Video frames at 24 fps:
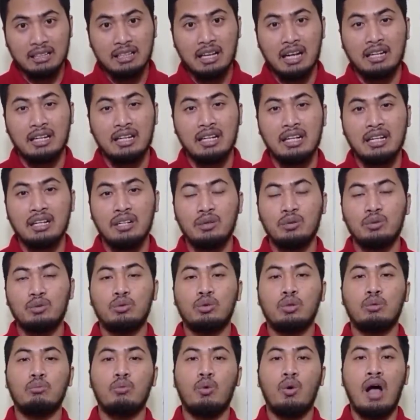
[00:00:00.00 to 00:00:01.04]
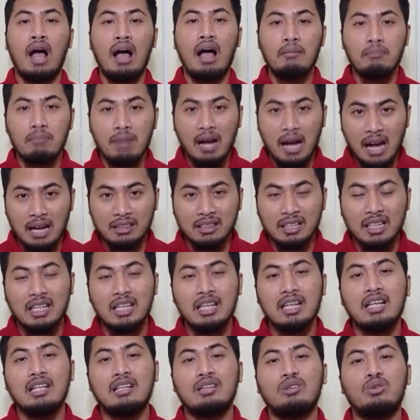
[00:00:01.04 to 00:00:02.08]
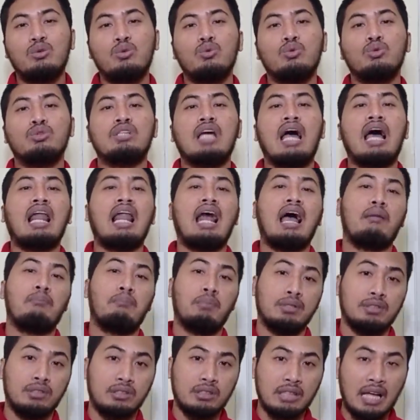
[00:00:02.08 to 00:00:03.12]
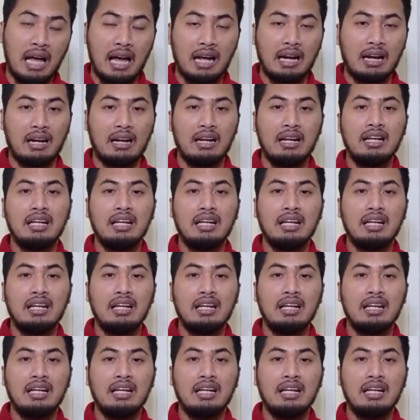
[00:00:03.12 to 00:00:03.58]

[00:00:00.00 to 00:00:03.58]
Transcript: tadi ini untuk Muhammad itu salah besar,